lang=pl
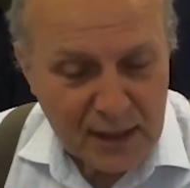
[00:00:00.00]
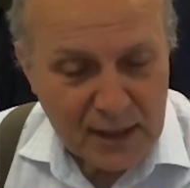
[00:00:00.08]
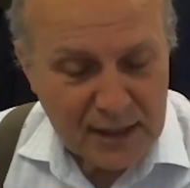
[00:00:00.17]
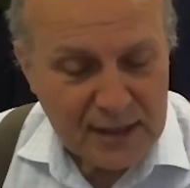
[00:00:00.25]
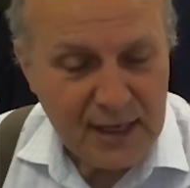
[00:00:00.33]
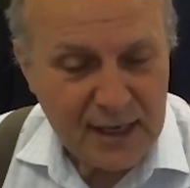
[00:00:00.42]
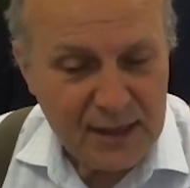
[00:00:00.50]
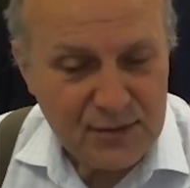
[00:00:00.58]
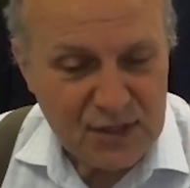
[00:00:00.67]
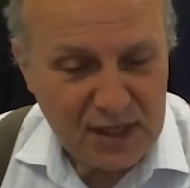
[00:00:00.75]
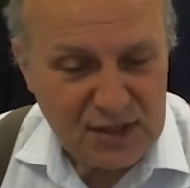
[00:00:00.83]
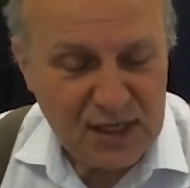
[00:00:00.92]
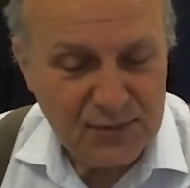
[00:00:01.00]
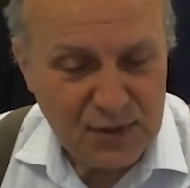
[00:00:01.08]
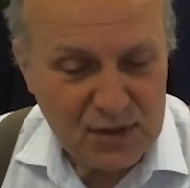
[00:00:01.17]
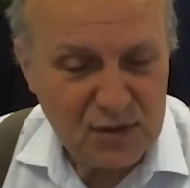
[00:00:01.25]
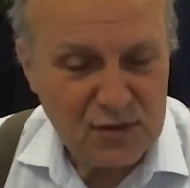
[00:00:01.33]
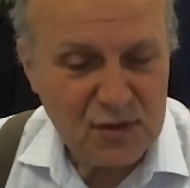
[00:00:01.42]
I jak nam starczy na
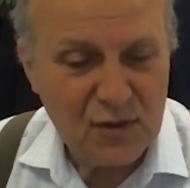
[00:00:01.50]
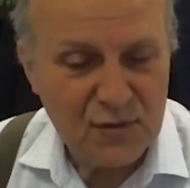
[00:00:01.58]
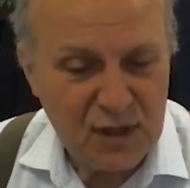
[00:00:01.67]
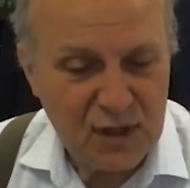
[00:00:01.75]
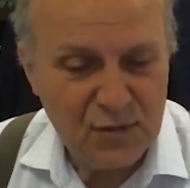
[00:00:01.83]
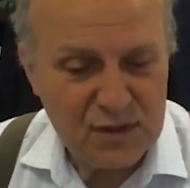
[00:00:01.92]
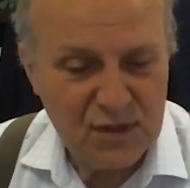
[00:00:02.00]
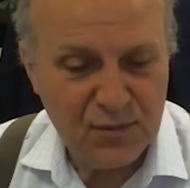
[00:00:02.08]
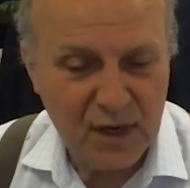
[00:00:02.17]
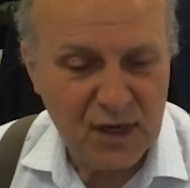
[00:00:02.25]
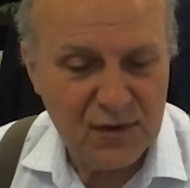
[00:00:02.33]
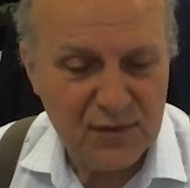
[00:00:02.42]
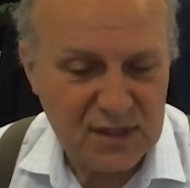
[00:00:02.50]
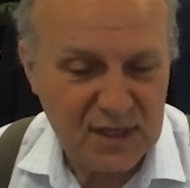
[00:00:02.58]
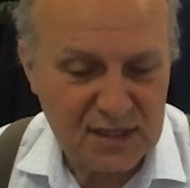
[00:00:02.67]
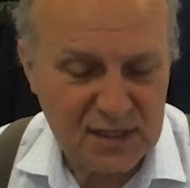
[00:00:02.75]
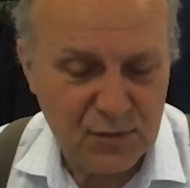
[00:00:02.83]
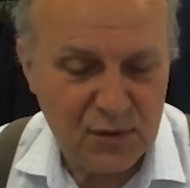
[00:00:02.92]
bieżąco, to wtedy możemy planować
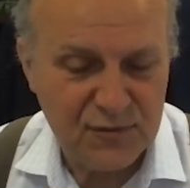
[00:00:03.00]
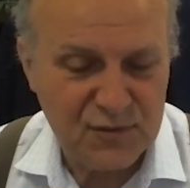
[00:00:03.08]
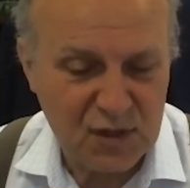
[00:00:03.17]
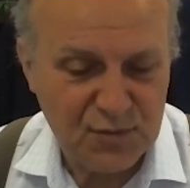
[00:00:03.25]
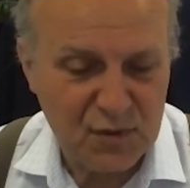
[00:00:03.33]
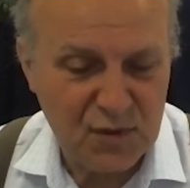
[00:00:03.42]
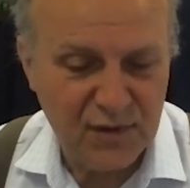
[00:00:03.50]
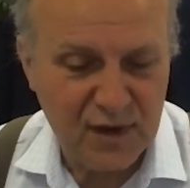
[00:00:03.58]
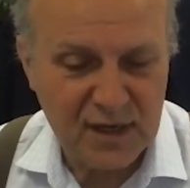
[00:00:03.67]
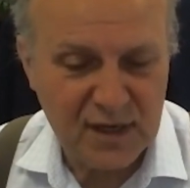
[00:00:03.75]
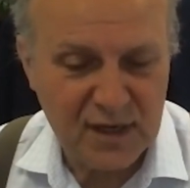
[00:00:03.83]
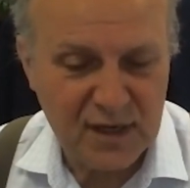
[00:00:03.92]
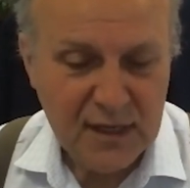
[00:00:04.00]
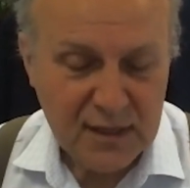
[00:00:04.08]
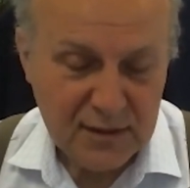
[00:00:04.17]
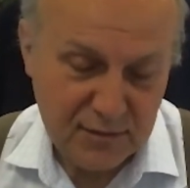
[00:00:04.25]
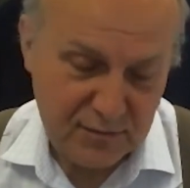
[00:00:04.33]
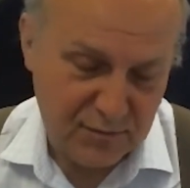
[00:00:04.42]
tak samo, wziąć pod uwagę
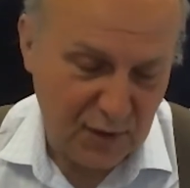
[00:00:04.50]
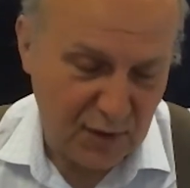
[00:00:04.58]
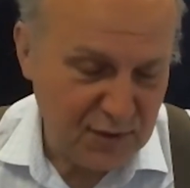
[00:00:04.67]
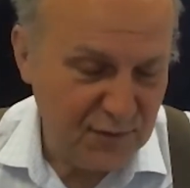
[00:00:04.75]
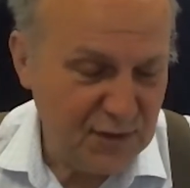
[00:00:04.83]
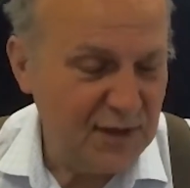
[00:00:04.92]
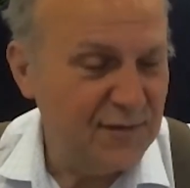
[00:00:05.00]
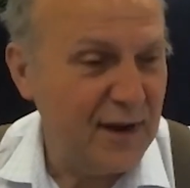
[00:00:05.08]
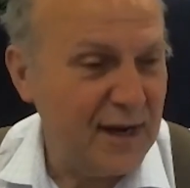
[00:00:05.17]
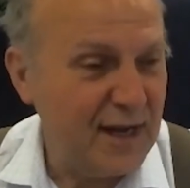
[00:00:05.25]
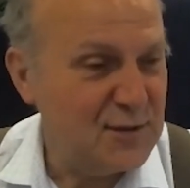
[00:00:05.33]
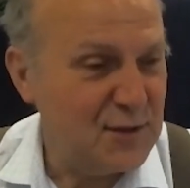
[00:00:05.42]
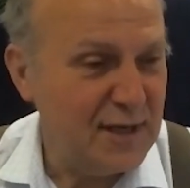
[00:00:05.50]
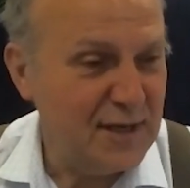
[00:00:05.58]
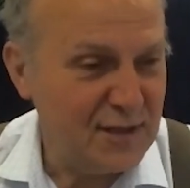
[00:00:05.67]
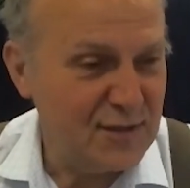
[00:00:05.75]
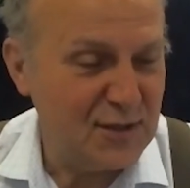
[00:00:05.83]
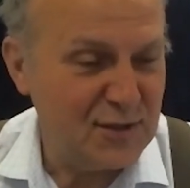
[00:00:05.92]
mm, oczywiście wakacje i
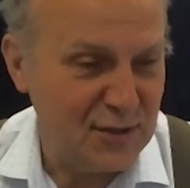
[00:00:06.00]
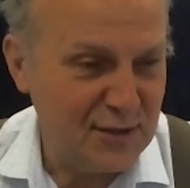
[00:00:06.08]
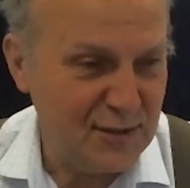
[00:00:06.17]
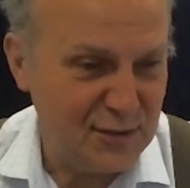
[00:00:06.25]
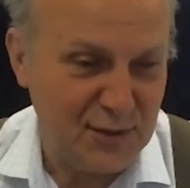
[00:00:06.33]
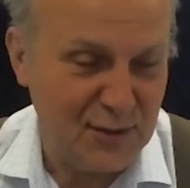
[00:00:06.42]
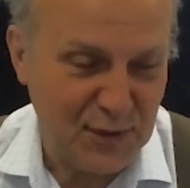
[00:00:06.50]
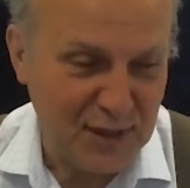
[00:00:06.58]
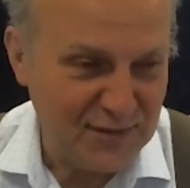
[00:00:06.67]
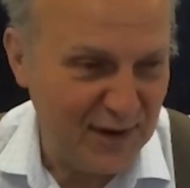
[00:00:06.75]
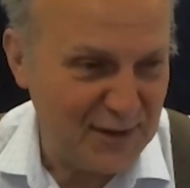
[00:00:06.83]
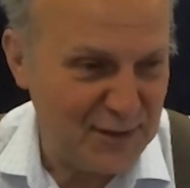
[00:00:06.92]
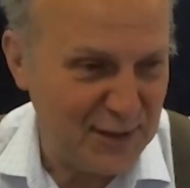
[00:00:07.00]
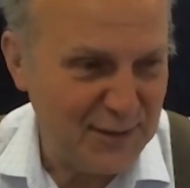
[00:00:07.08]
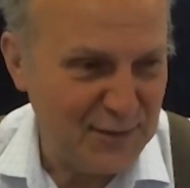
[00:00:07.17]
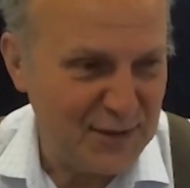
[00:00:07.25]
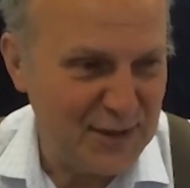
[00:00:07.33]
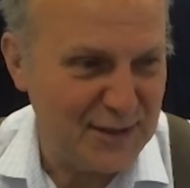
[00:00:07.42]
inne rzeczy, co są też ważne
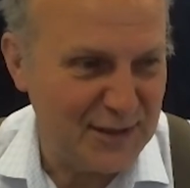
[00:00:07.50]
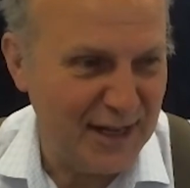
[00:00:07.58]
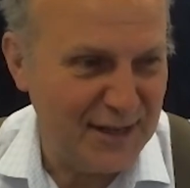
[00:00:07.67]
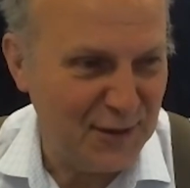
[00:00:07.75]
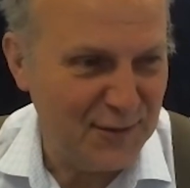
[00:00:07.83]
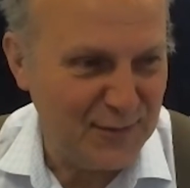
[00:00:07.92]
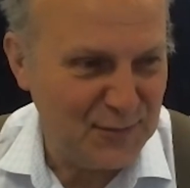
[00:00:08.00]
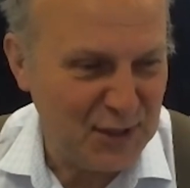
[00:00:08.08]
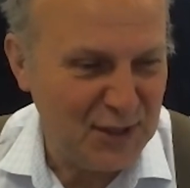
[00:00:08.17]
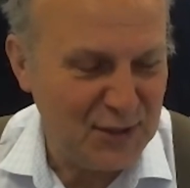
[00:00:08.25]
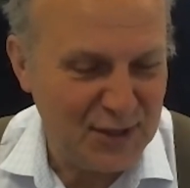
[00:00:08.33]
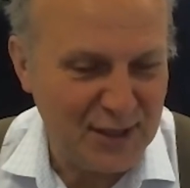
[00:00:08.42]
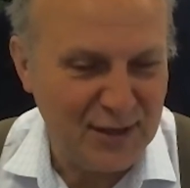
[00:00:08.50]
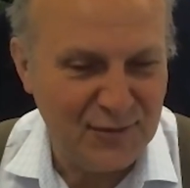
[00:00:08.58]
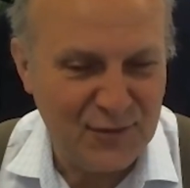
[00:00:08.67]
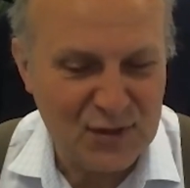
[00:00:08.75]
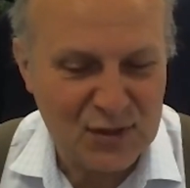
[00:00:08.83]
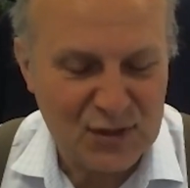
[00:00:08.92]
dla zdrowia psychicznego i
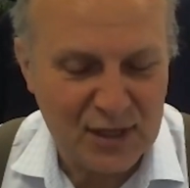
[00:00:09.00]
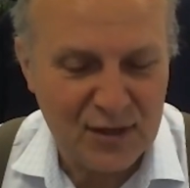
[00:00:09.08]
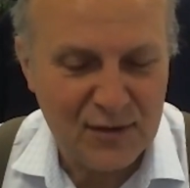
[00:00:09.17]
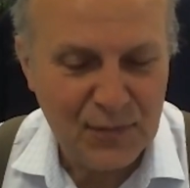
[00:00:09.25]
fizycznego,